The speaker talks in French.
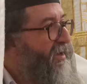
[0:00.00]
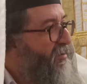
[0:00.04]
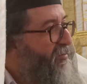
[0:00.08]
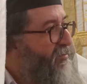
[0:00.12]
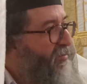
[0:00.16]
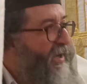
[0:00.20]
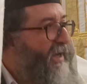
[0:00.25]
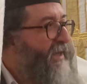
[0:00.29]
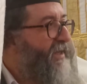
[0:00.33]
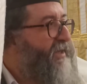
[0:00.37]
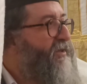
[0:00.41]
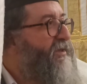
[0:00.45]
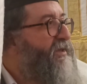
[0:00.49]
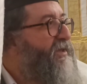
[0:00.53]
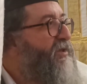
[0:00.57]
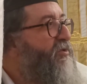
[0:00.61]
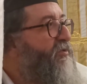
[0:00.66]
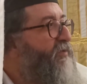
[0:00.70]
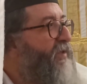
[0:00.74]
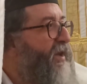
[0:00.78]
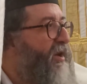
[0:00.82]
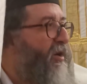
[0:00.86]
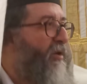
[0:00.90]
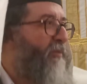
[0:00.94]
presque
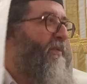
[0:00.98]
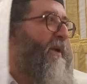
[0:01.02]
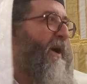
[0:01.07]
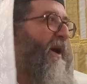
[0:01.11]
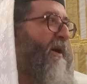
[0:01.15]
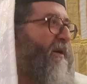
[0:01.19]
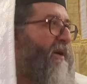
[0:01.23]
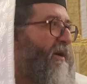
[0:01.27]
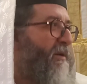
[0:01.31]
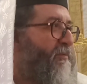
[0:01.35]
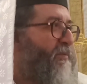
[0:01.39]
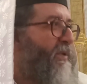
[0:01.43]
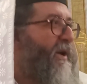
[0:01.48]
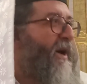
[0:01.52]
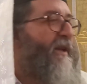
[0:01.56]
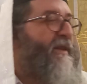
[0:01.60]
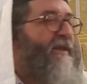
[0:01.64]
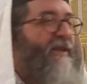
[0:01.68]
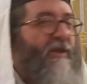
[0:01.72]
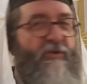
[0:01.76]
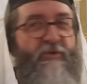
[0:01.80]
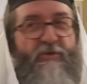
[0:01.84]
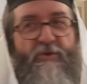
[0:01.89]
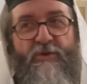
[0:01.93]
diluvienne. pas, pas un
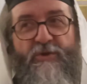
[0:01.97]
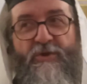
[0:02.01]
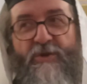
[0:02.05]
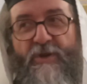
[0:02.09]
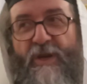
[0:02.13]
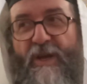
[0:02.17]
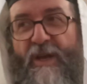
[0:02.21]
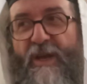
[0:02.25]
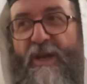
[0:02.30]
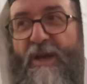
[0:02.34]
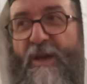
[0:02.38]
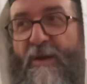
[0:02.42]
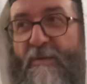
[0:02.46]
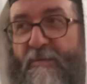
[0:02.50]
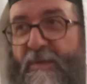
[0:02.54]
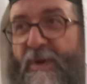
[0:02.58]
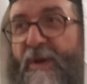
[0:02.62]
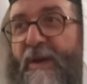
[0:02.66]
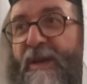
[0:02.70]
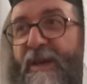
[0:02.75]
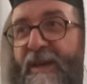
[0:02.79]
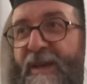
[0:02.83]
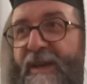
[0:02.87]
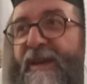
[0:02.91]
déluge,
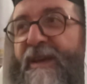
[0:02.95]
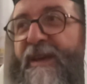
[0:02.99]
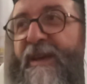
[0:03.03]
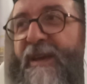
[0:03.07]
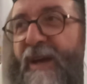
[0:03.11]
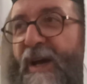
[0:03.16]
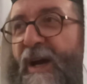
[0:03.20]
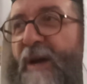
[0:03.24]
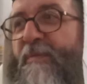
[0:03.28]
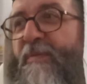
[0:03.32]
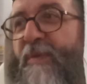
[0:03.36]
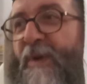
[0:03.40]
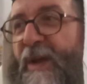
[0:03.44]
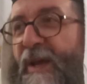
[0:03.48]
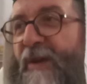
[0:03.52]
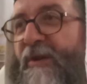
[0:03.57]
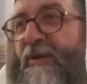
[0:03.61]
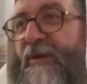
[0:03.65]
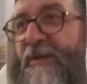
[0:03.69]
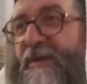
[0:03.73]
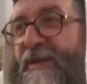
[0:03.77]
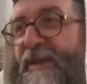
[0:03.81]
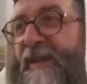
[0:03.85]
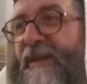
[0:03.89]
mais qui rappelait
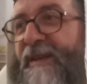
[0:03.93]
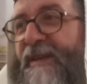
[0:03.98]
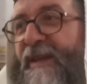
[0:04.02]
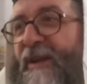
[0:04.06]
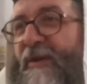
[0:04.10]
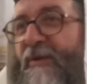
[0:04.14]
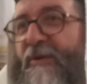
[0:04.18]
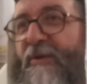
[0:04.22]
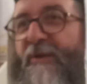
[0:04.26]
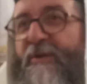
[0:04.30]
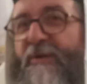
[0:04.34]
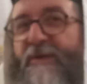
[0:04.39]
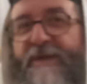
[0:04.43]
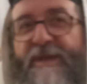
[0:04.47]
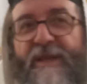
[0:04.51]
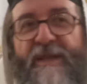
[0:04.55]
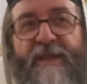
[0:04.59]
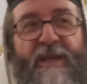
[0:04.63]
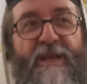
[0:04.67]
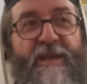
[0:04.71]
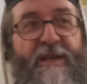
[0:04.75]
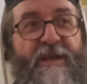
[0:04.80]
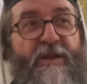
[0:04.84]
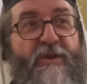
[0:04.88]
que c'était le,
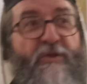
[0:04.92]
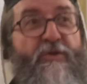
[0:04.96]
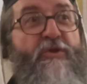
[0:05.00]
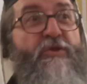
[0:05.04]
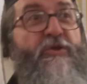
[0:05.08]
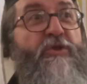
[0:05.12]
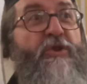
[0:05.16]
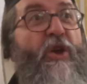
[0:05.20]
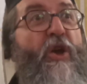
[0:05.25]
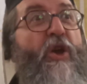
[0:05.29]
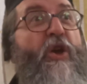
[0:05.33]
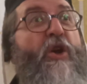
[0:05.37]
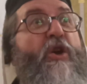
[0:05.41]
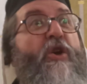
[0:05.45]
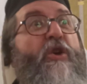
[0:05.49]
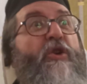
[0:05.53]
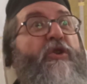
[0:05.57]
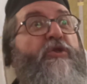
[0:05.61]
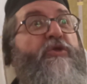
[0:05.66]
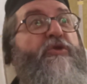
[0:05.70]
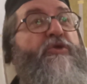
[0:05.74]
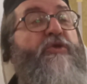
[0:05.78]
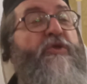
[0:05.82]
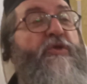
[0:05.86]
c'était le déluge
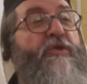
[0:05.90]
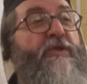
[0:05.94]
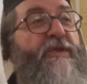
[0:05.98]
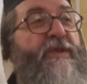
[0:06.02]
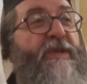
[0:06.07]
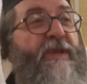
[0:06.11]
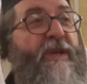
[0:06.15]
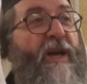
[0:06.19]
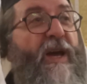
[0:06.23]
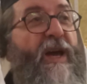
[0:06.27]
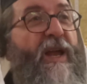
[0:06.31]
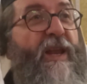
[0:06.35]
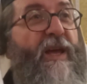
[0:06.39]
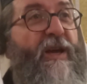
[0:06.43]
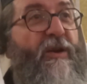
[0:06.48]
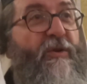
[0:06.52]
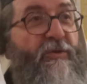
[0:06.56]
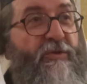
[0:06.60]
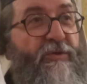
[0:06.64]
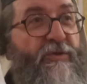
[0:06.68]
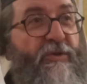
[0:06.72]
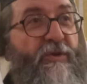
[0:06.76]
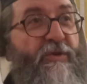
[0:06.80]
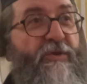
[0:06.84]
jusqu'à la
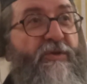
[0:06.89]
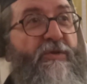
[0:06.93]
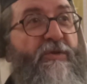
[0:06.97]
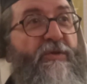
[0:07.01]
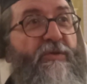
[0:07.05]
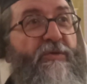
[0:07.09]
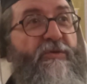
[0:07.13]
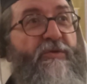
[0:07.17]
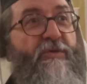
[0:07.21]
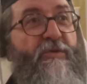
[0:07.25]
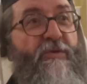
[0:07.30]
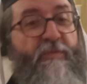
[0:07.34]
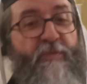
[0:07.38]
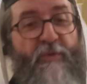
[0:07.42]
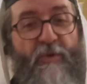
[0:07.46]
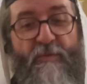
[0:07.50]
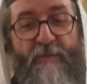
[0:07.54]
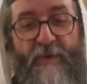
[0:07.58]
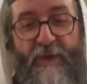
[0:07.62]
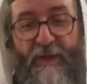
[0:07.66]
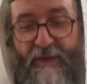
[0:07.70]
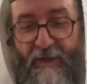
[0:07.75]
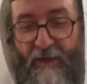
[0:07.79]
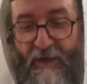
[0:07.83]
construction du
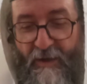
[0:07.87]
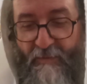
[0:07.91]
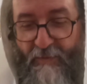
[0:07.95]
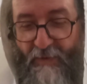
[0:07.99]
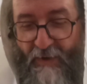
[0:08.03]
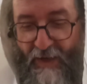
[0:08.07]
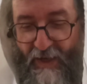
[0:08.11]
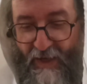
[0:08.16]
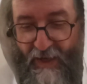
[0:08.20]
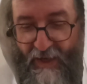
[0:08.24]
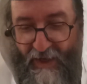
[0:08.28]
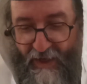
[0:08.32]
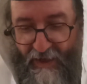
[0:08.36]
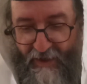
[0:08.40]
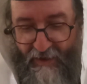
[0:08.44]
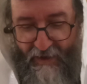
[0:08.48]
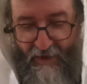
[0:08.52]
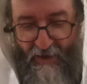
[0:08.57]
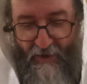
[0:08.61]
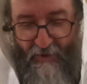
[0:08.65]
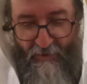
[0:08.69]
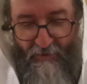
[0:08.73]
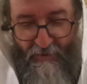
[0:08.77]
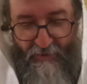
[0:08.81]
premier temple. Et quand il
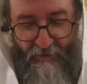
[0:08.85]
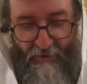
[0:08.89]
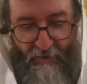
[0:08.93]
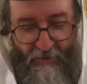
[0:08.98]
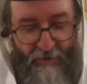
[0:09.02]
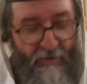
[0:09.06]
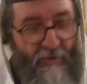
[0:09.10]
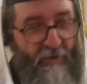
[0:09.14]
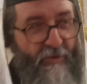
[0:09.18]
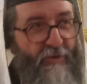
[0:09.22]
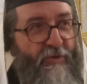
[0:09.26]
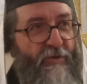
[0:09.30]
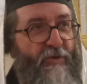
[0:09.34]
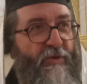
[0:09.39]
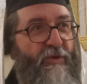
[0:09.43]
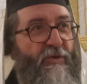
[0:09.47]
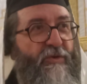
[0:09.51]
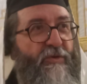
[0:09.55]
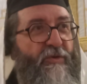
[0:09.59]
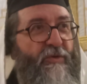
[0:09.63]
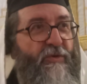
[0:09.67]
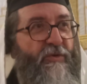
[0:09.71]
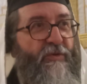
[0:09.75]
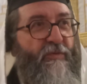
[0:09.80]
y a la construction du,
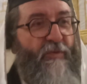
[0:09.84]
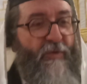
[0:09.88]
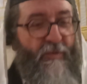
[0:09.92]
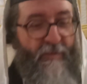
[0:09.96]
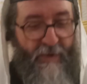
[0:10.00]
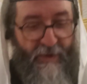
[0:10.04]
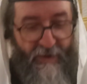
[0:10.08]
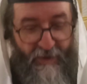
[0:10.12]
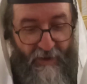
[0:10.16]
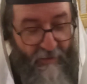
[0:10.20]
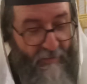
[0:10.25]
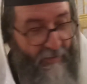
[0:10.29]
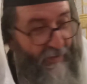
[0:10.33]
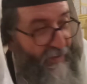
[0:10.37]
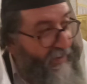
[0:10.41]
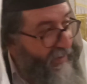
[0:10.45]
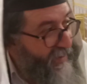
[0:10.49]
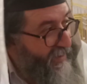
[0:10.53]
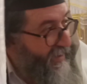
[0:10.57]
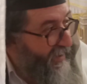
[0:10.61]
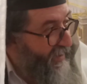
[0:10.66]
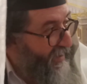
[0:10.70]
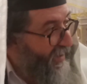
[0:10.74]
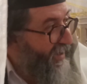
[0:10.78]
du premier temple,
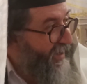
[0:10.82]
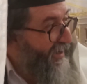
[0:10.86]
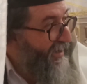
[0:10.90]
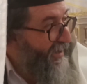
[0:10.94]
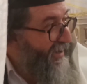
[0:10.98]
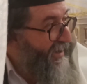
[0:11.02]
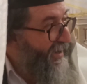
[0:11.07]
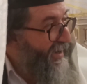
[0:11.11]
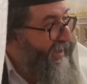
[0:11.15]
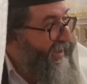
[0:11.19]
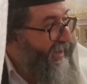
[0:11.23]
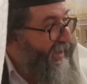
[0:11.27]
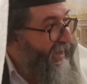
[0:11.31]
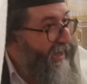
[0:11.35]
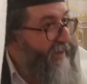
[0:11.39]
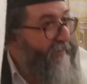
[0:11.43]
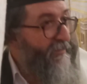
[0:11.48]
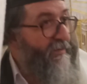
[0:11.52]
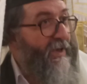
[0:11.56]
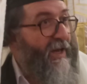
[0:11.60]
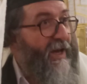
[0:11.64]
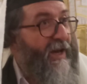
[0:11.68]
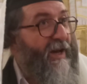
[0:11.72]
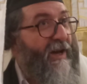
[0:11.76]
c'est là eh
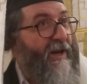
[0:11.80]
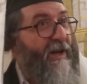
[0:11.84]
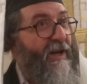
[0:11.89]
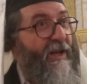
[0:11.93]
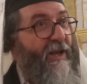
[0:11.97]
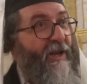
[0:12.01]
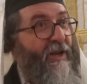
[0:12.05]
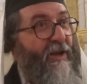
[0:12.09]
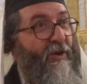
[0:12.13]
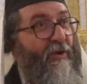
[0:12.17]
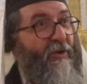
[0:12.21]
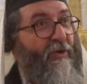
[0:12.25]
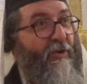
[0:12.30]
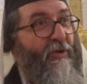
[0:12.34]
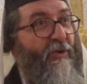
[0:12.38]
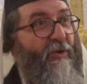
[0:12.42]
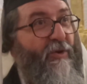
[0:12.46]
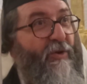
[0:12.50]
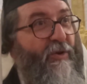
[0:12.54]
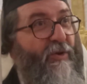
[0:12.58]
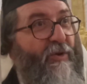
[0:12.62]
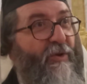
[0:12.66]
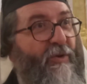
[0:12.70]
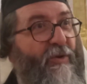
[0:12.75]
bien,
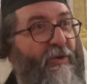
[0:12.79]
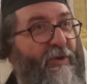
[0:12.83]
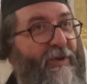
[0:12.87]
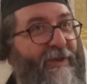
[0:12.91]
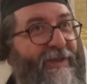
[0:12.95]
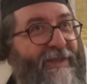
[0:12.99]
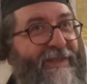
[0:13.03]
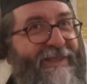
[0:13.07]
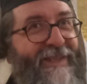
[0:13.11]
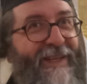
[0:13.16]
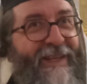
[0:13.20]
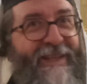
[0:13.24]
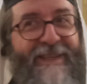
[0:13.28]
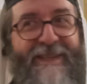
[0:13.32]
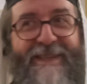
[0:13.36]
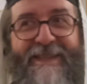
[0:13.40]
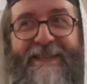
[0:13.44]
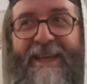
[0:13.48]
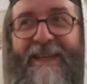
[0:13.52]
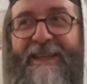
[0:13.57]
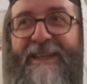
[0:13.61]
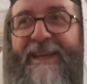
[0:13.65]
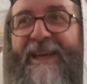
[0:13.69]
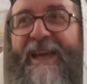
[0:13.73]
le,
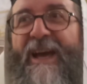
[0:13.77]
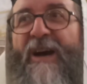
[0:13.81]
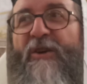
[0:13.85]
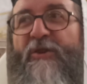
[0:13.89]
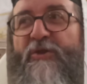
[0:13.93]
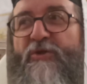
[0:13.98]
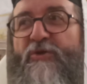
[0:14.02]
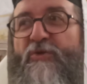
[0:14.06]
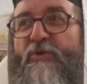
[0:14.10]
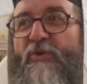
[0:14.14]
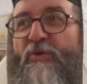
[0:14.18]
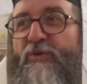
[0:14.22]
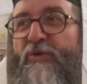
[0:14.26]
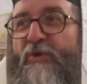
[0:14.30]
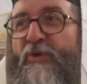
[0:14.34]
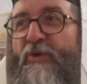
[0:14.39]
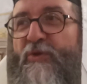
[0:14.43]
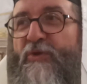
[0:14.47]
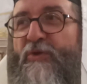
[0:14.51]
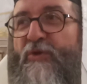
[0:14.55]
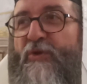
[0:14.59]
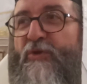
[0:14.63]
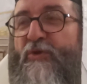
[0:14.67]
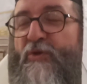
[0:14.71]
ces 40 jours de,
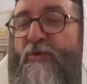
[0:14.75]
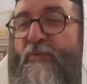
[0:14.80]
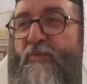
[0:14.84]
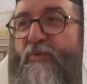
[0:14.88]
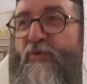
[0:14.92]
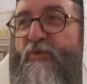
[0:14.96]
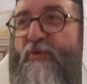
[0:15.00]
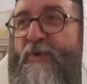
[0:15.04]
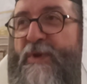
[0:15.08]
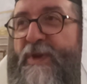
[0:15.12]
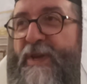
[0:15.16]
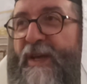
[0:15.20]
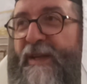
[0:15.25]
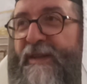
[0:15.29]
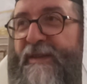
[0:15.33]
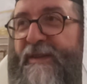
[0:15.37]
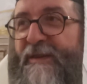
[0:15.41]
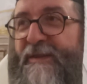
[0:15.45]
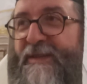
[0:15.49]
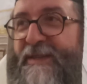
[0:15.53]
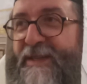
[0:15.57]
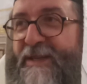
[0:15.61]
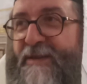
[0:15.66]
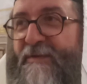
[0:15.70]
de, de pluie
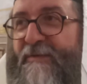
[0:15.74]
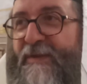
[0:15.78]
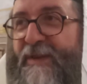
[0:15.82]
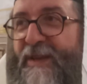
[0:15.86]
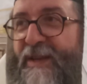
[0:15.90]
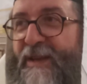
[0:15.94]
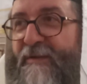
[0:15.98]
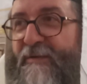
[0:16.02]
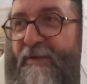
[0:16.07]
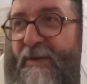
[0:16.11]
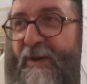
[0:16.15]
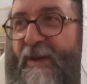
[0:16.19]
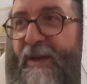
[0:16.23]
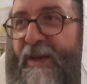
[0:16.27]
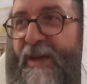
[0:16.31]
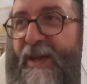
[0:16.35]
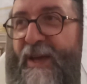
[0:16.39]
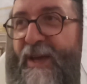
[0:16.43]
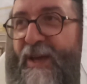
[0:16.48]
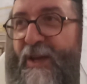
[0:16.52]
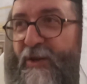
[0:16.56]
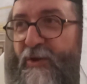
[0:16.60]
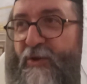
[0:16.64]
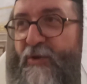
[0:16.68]
intensive qu'il y avait
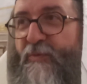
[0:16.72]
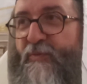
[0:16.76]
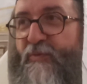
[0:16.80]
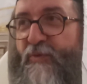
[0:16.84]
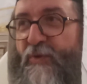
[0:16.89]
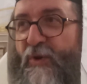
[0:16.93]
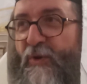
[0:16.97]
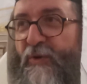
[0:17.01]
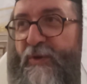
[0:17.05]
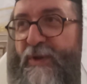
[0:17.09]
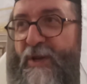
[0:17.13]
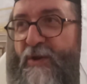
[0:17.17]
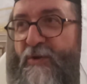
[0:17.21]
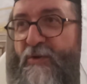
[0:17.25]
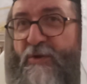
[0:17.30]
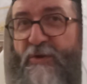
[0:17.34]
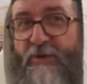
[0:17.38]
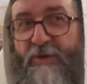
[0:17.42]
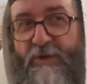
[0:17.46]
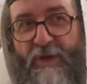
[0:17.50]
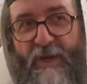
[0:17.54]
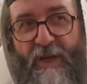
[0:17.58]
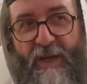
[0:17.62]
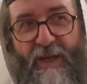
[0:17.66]
depuis le
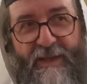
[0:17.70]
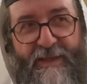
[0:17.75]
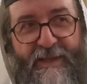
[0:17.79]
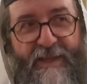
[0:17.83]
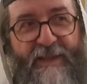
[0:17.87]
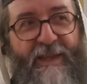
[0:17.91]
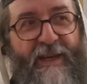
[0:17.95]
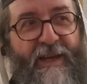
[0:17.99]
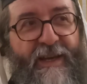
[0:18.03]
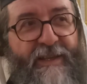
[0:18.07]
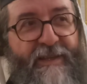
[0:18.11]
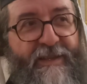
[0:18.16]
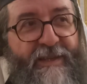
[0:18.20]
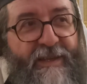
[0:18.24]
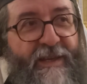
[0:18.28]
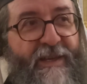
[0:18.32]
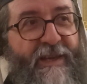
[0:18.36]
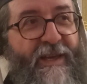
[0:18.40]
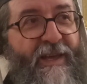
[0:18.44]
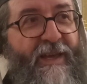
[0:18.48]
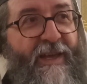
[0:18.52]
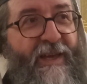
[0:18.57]
déluge s'est arrêté.